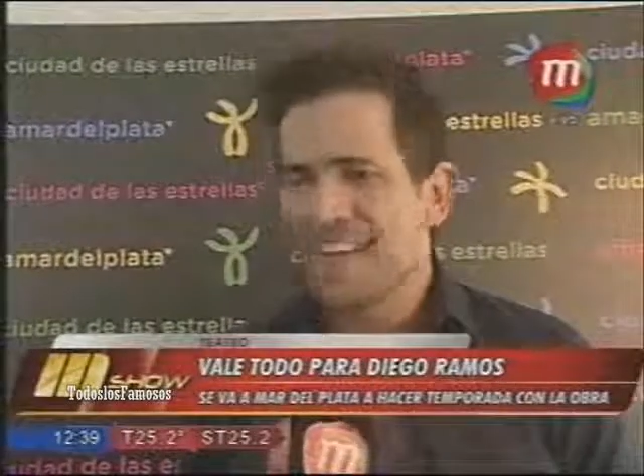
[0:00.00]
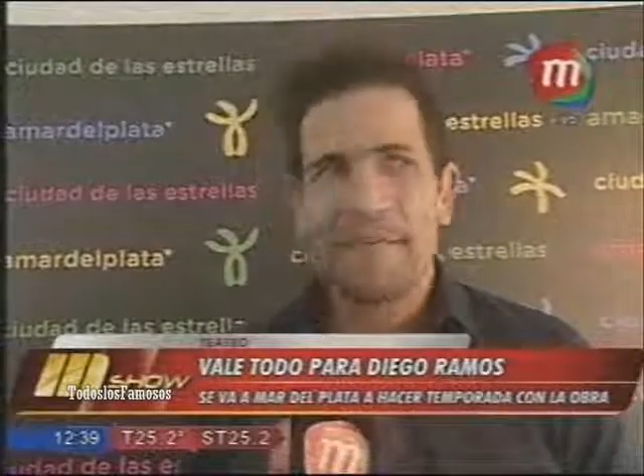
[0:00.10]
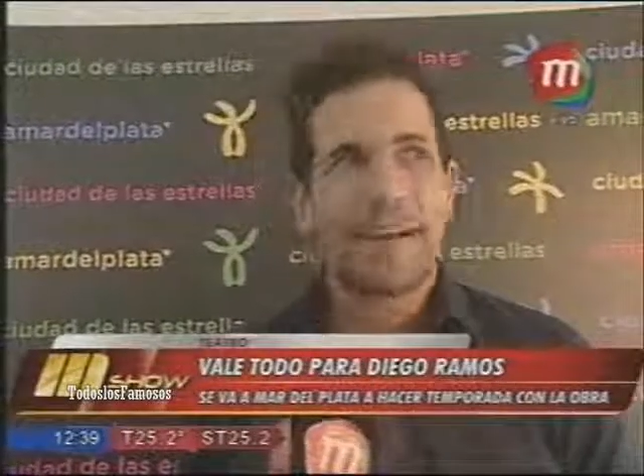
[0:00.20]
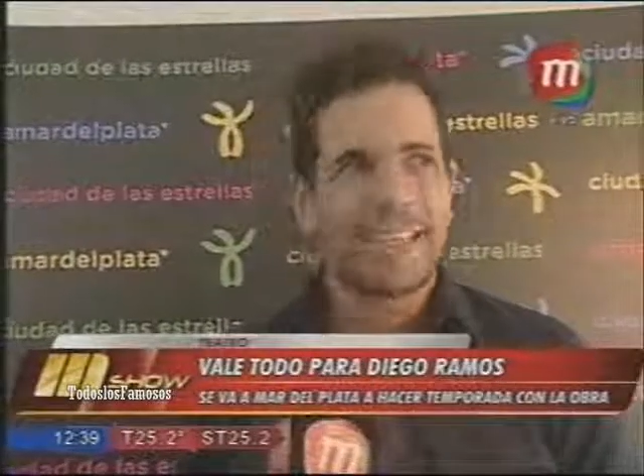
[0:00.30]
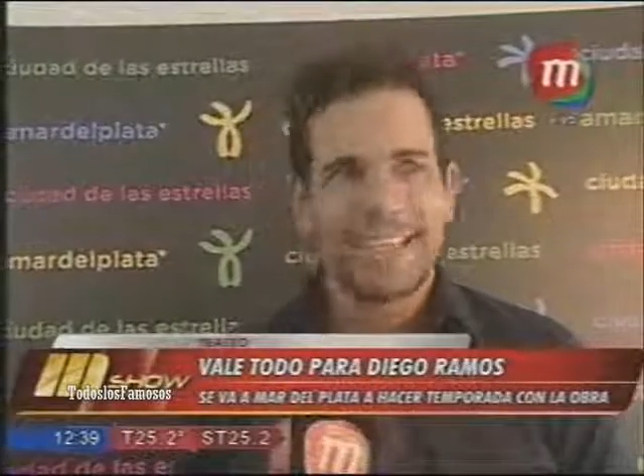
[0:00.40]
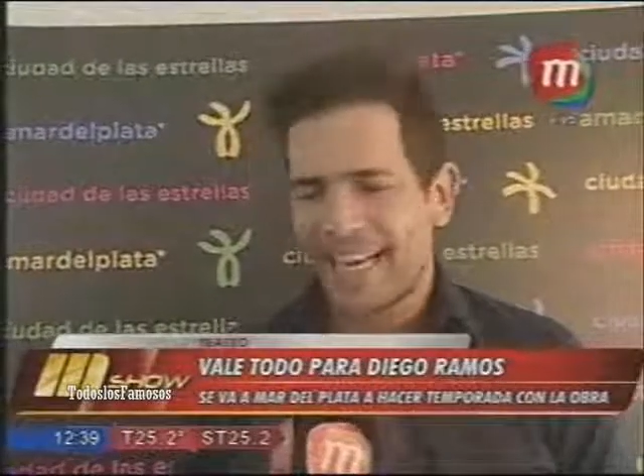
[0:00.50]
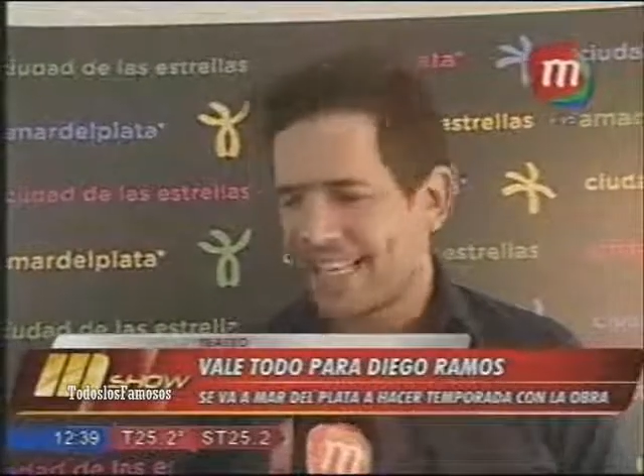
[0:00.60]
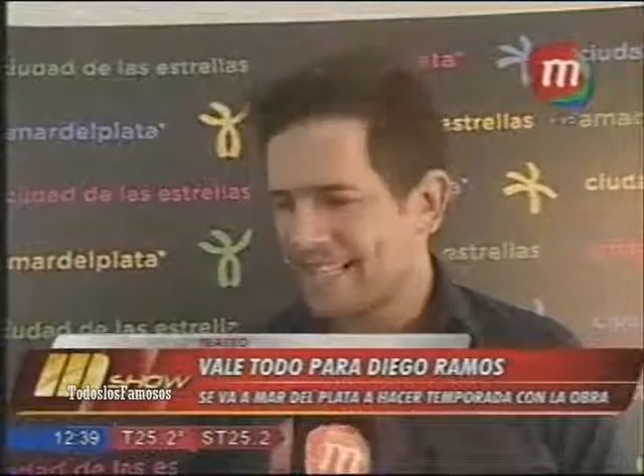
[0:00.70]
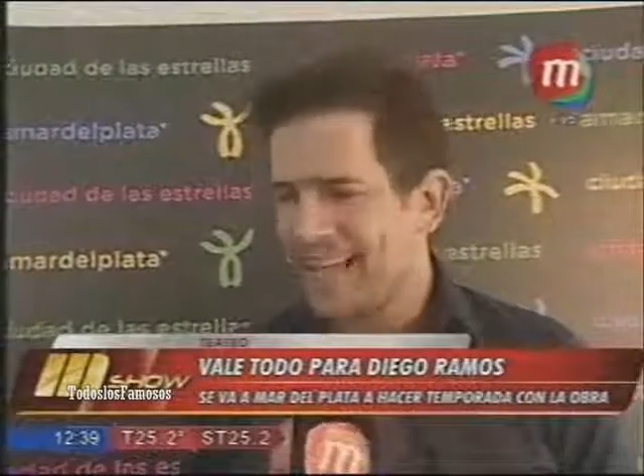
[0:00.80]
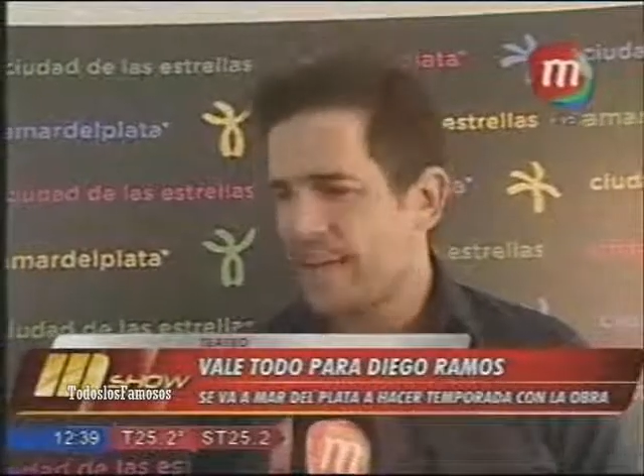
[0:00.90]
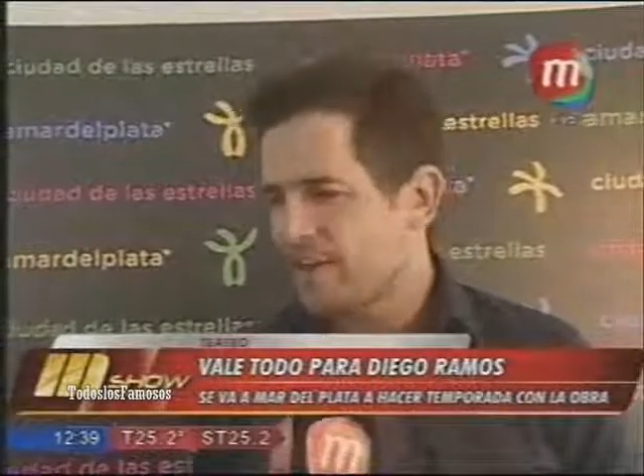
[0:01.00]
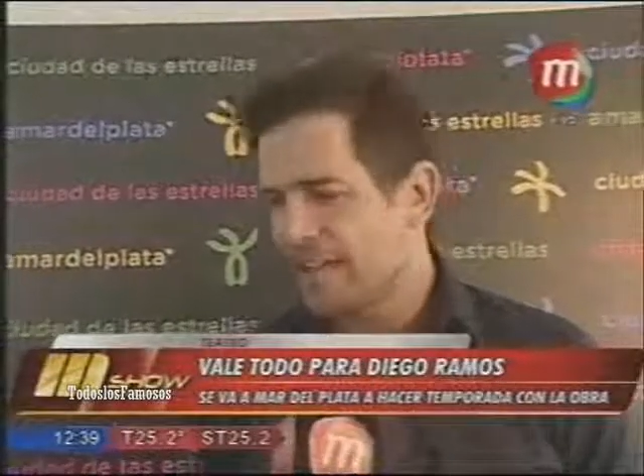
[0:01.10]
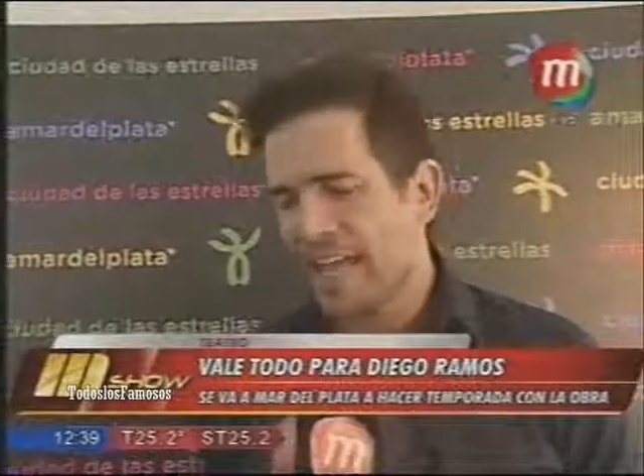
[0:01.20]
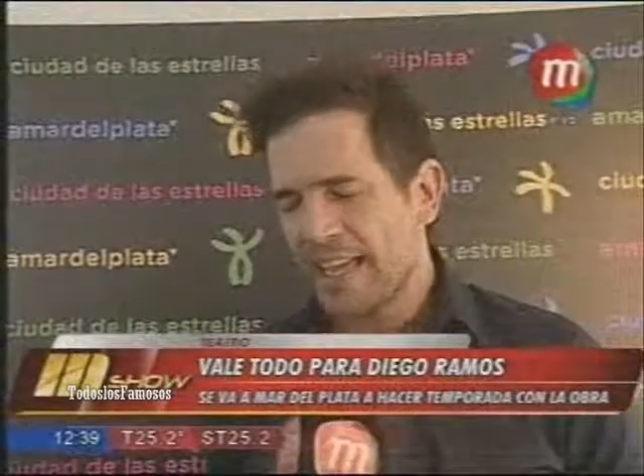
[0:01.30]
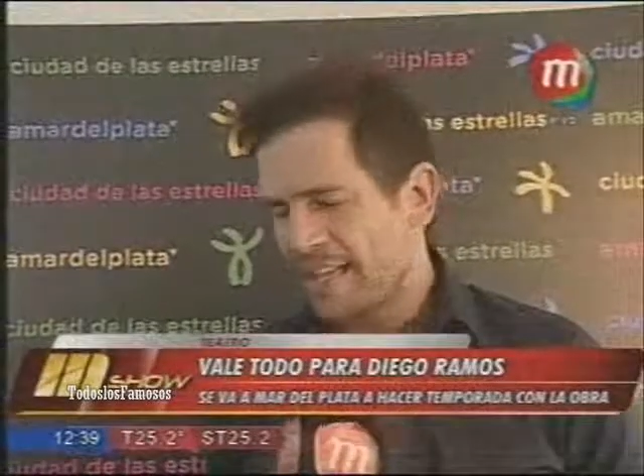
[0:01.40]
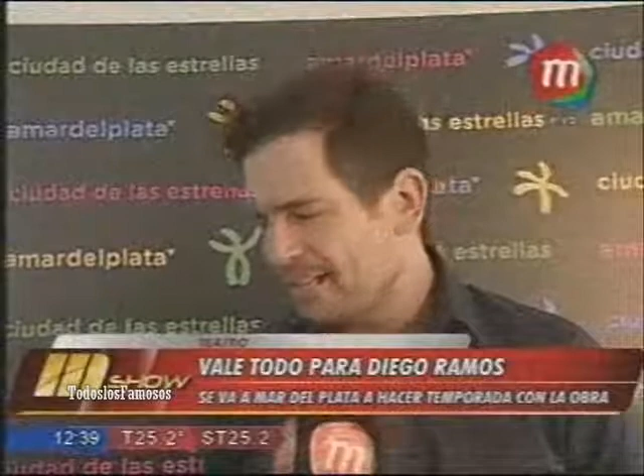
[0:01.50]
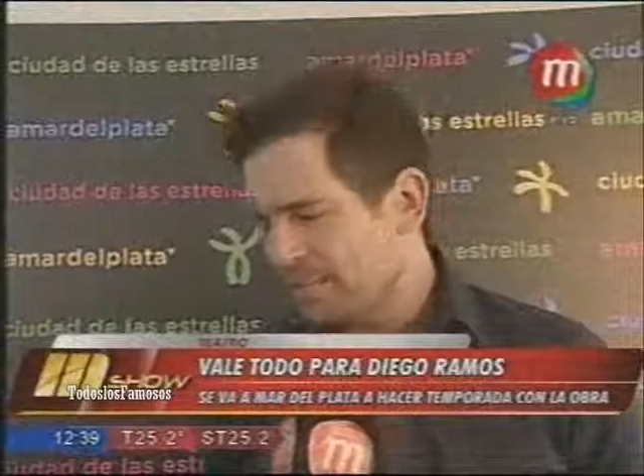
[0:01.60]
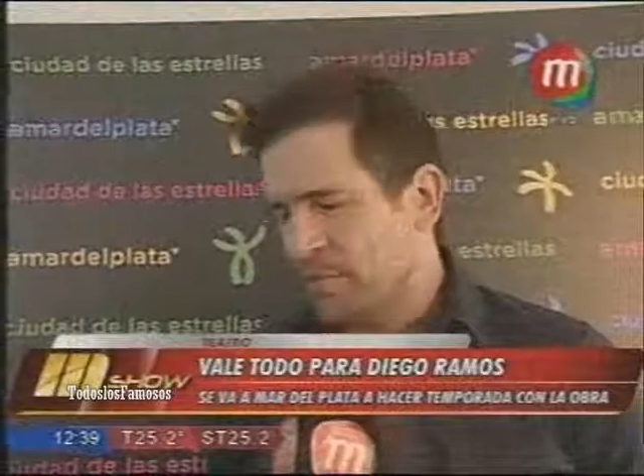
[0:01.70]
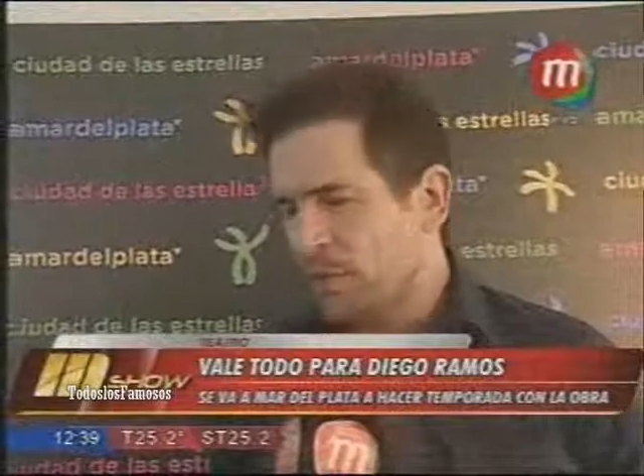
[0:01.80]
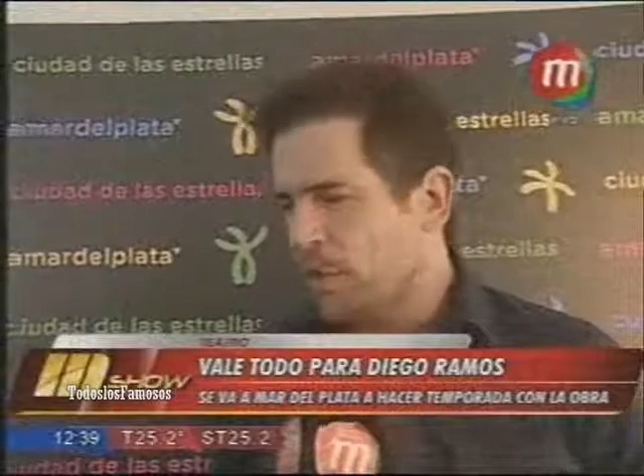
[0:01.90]
Martín Salazar, o sea, es,
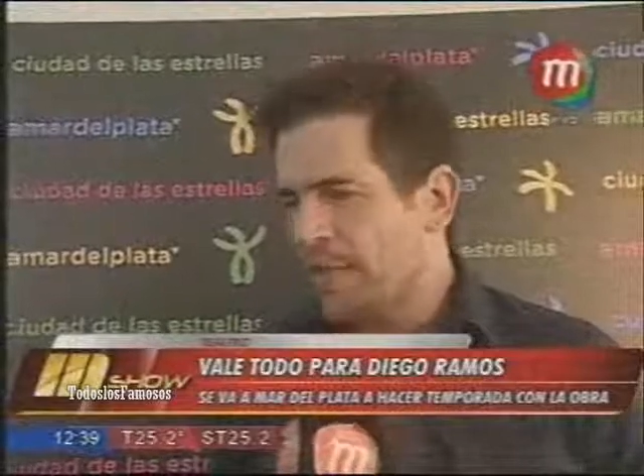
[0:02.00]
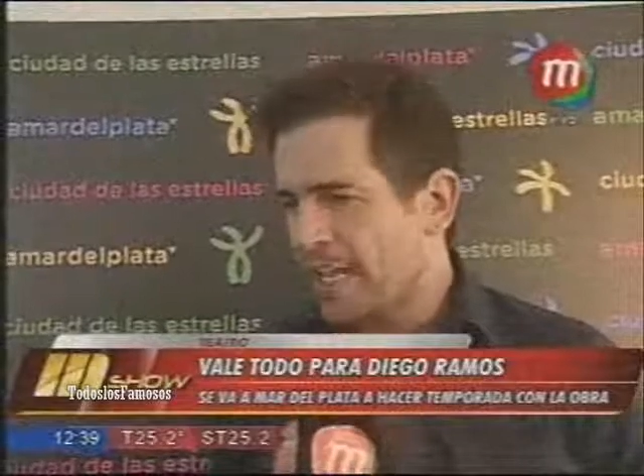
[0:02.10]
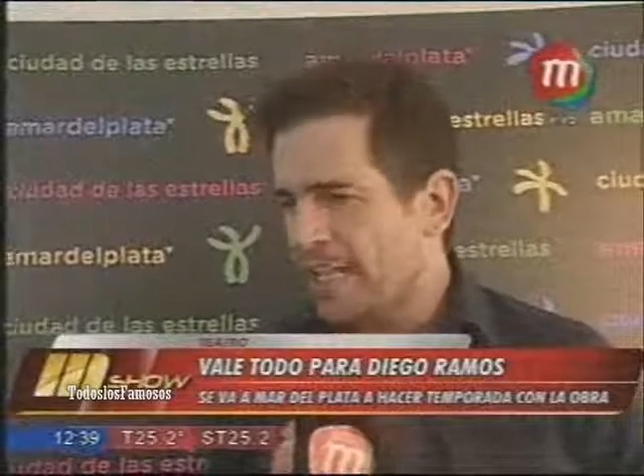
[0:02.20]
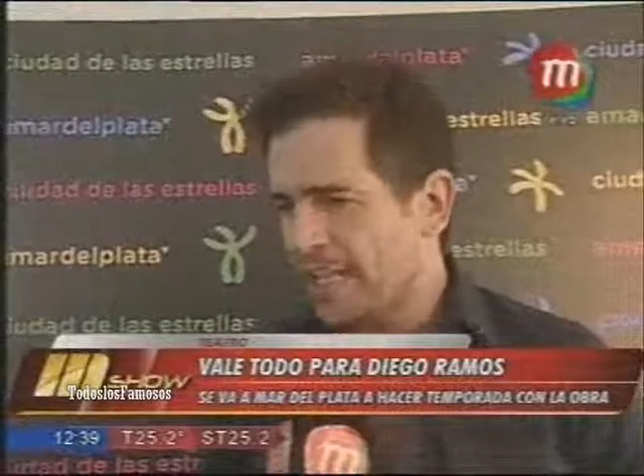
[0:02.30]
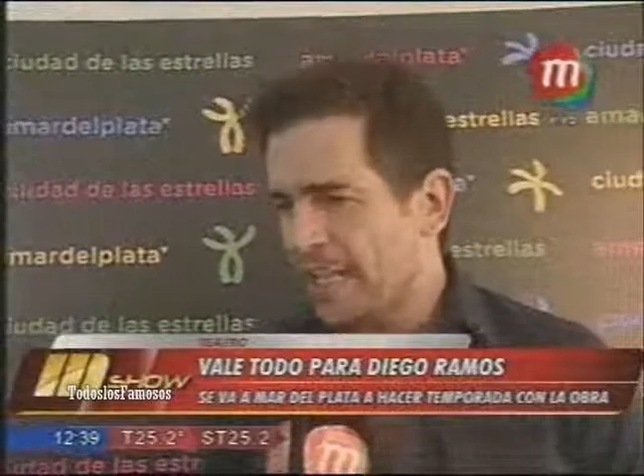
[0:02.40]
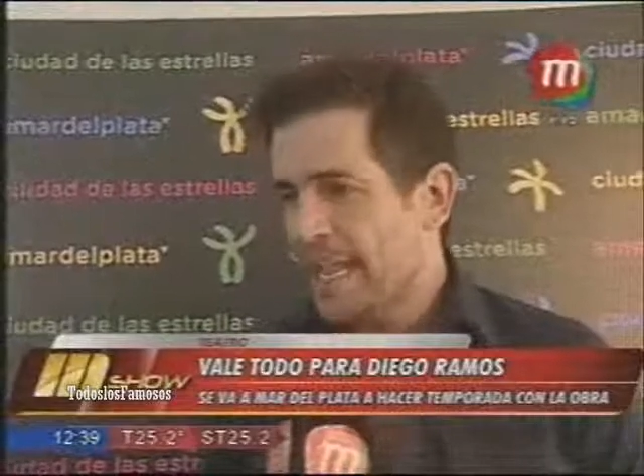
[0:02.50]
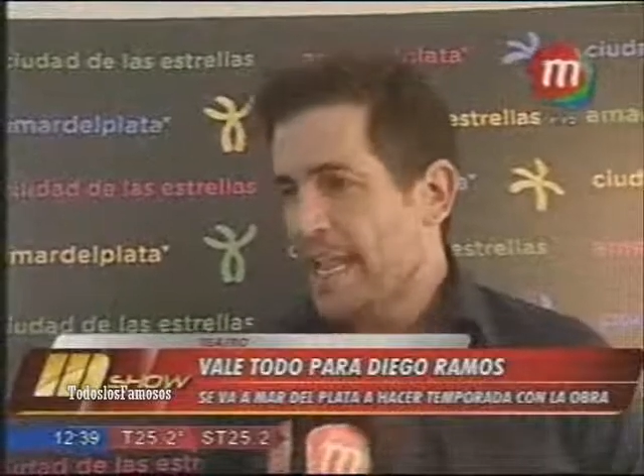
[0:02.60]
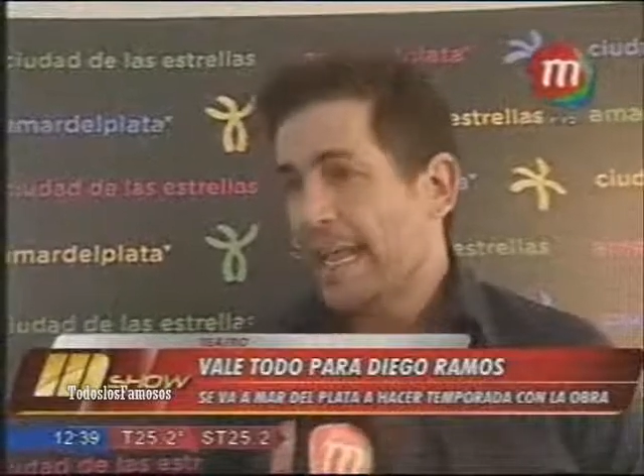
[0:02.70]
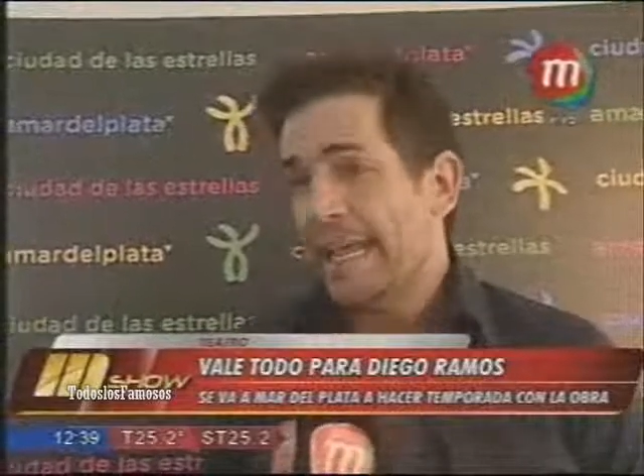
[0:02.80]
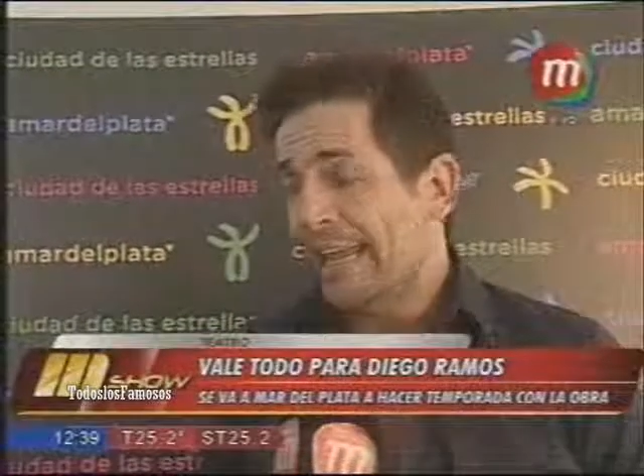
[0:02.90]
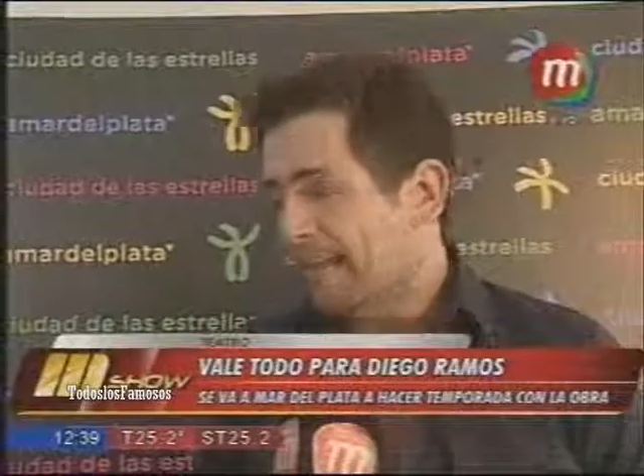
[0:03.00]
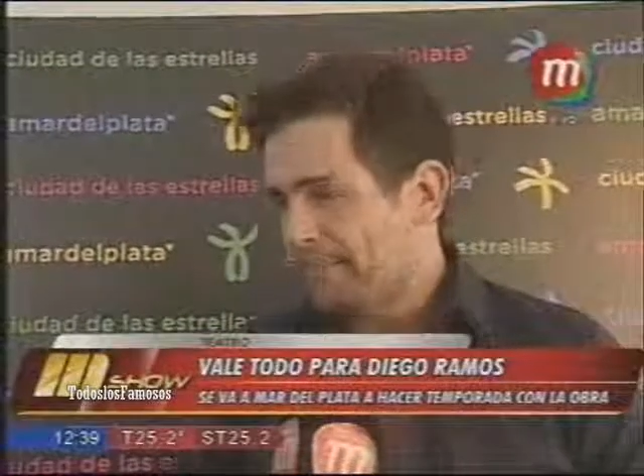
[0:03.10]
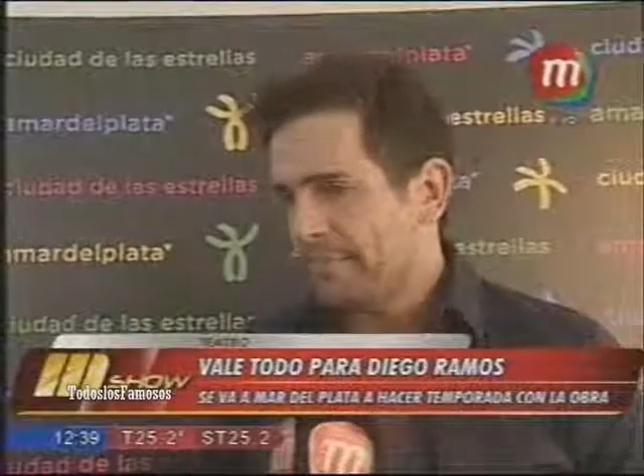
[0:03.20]
un montón de gente y